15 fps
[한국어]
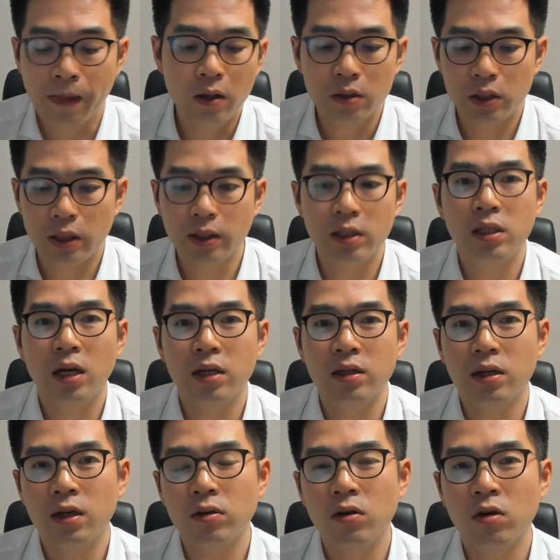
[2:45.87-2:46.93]
제가
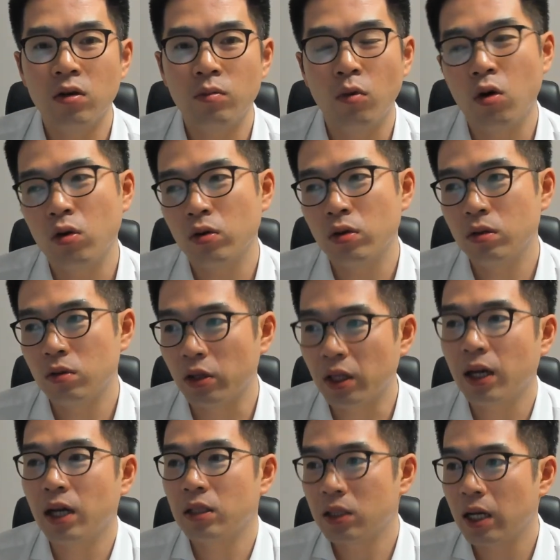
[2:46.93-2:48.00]
이야기한 거 뭐
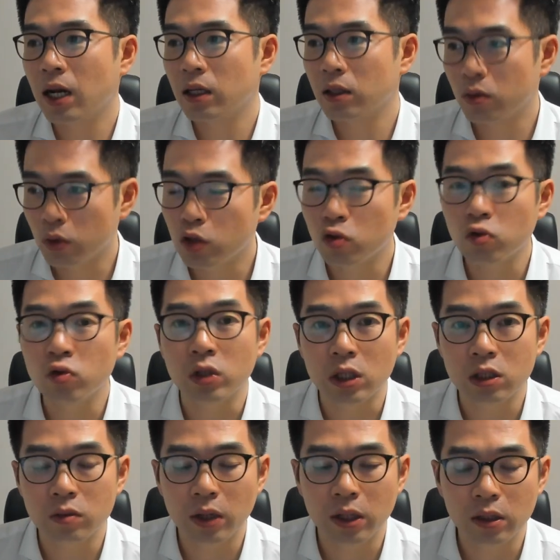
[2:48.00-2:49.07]
10가지 사례가 있을 수도
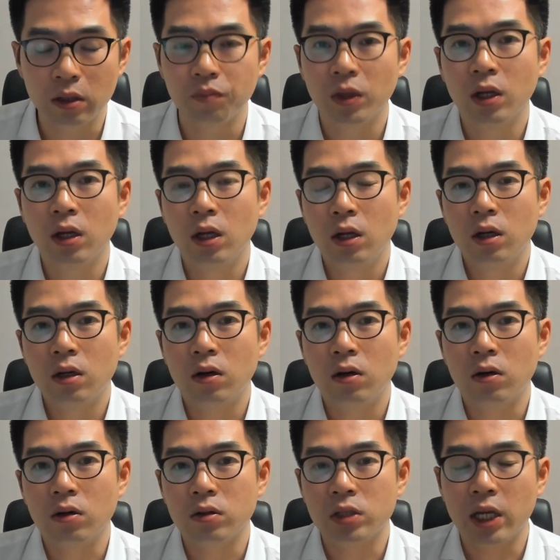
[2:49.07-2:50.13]
있겠지만은
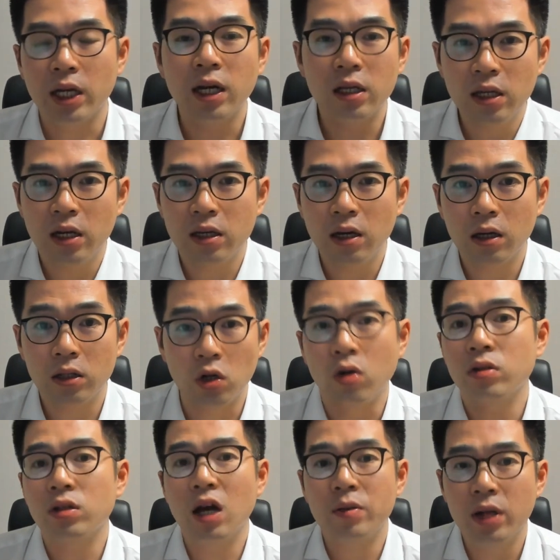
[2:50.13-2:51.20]
제가 이야기한 게
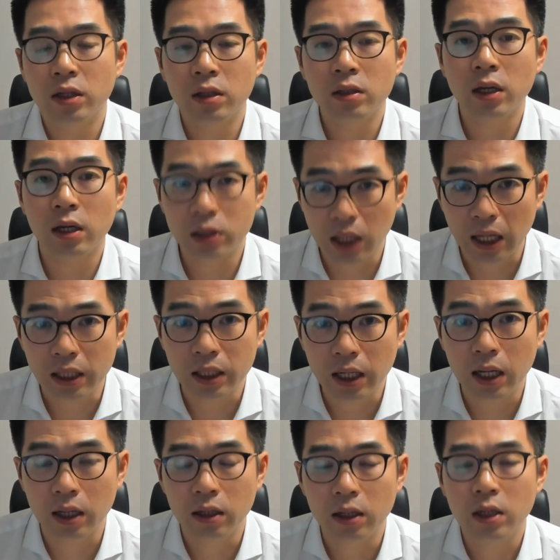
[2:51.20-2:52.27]
정답이라는 것이
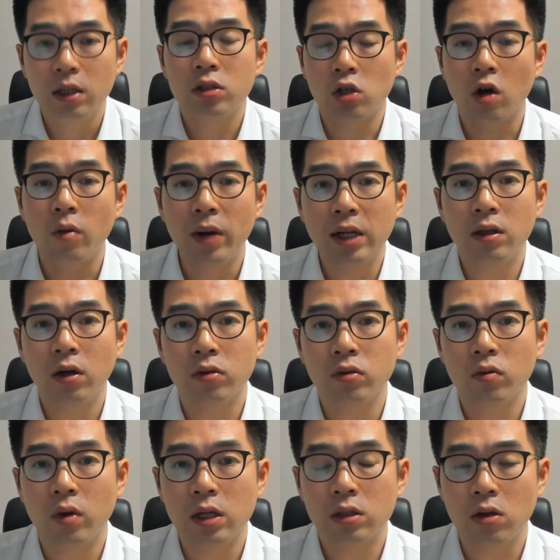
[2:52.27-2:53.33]
아니라 저만의
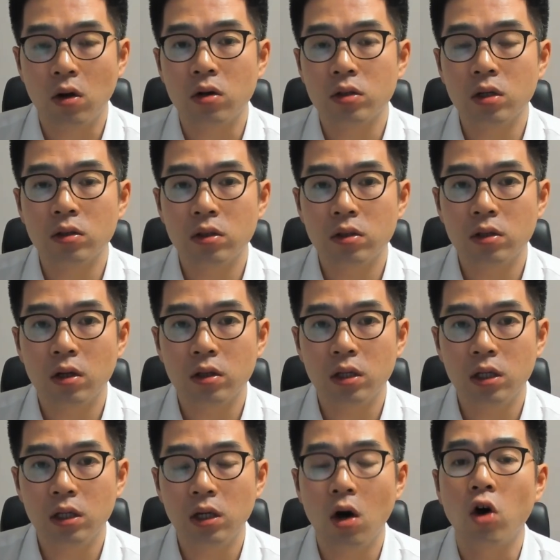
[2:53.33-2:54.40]
어떠한 경청
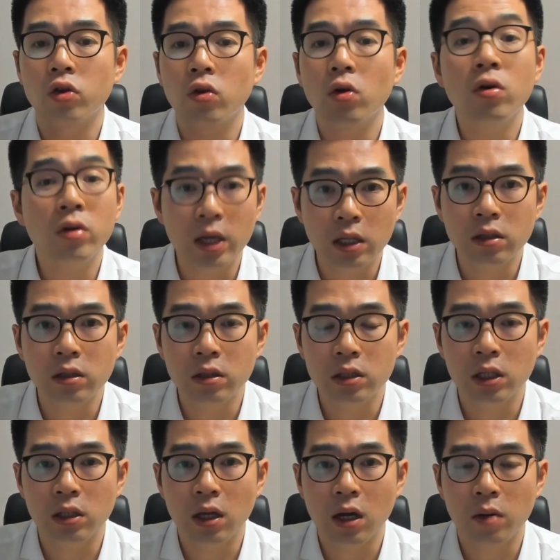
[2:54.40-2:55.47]
능력이 어떤 게
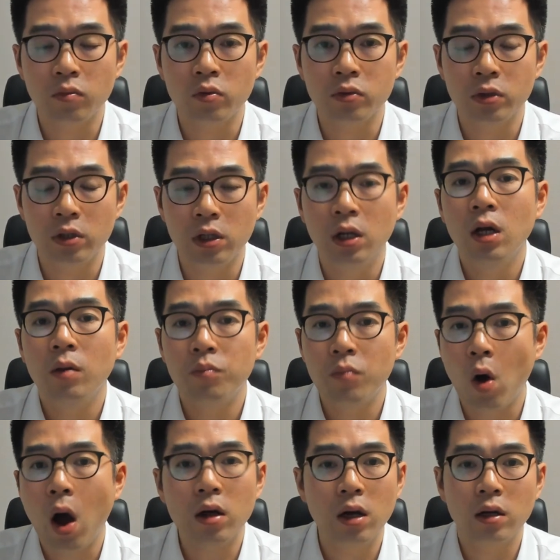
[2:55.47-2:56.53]
있는지에 대한 부분을
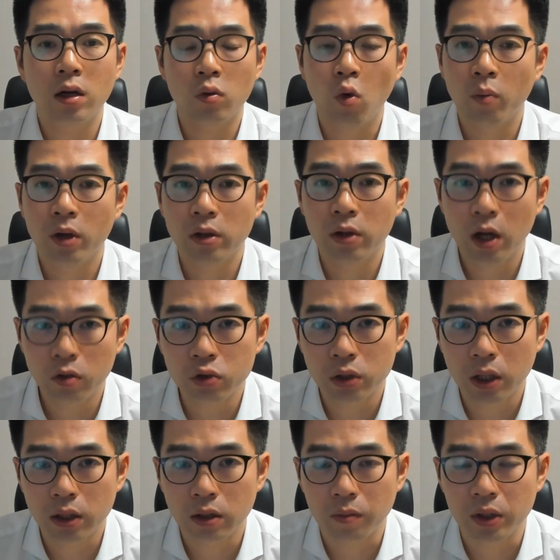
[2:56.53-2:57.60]
명확하게 고민을
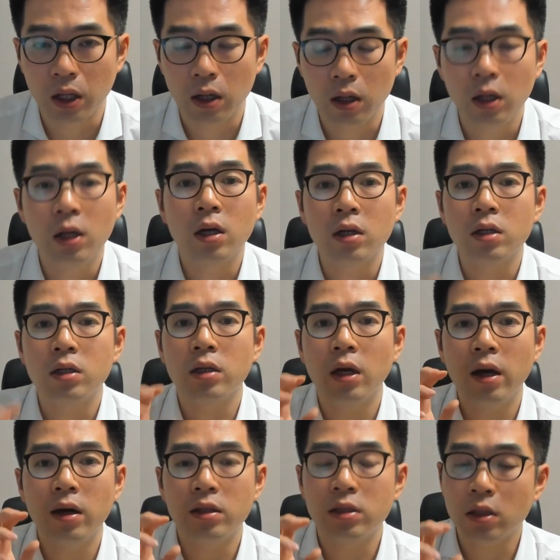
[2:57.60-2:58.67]
해주셔야 됩니다.
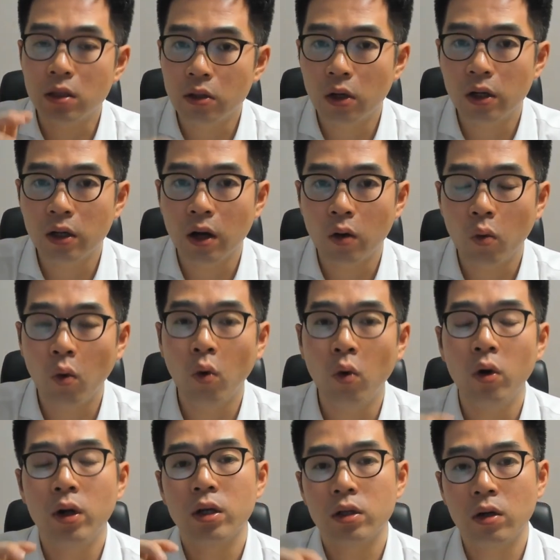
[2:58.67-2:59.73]
그래야 이제 그걸 갖고
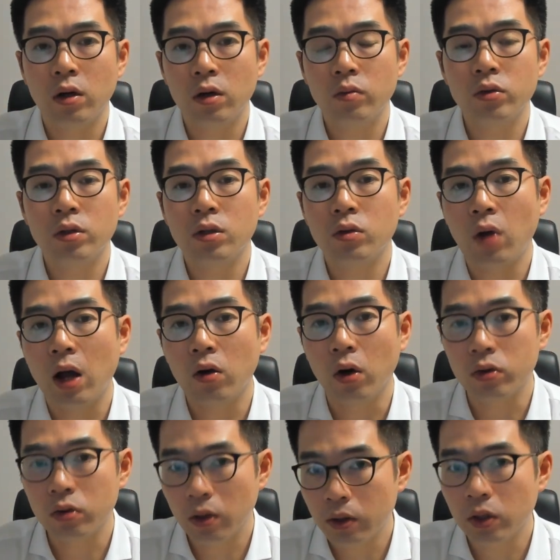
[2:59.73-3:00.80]
여러분들이 과거 어떤